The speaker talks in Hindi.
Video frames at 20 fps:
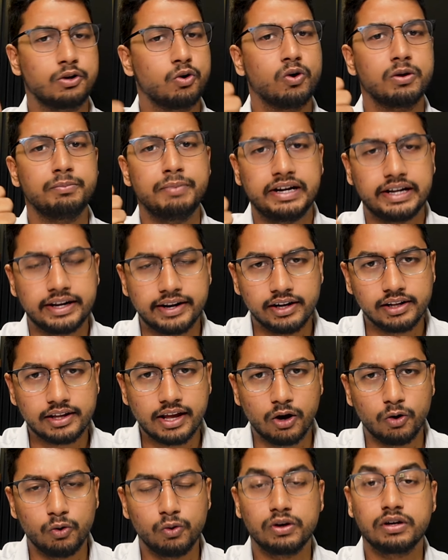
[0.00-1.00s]
कोर मटेरियल
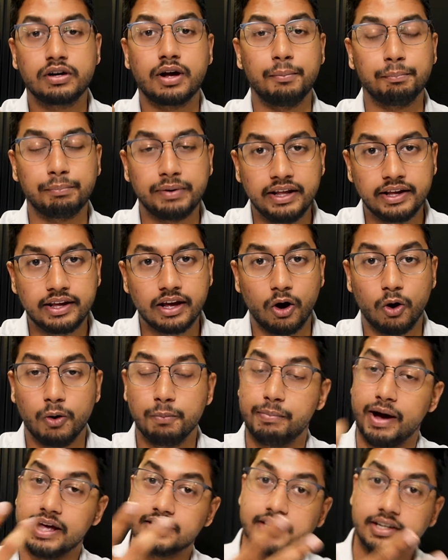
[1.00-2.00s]
क्या हो कंपनी क्या हो
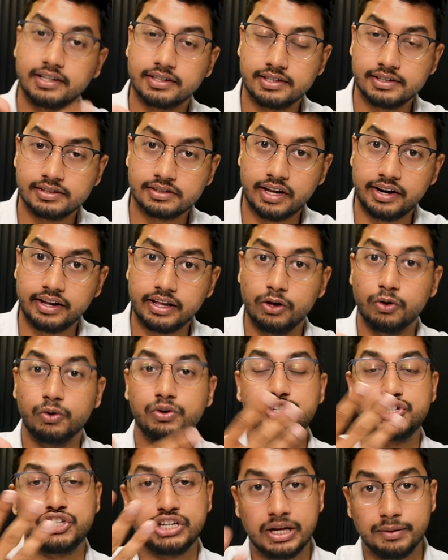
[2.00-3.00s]
बास्केट किस तरह की हो
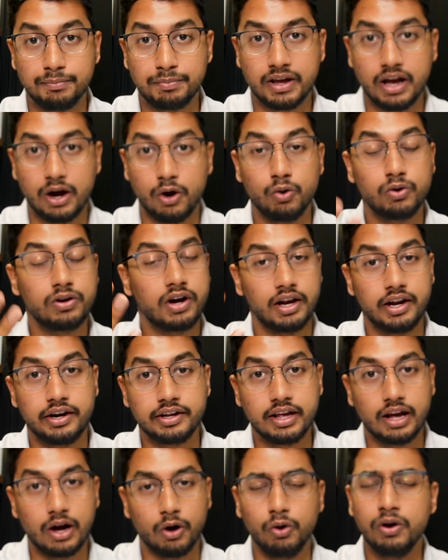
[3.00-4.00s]
शेप क्या हो कलर
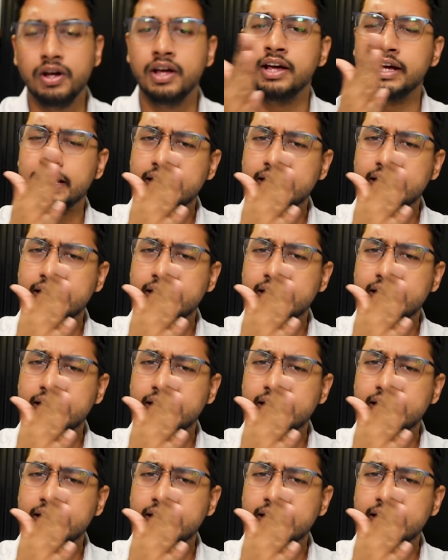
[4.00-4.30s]
क्या हो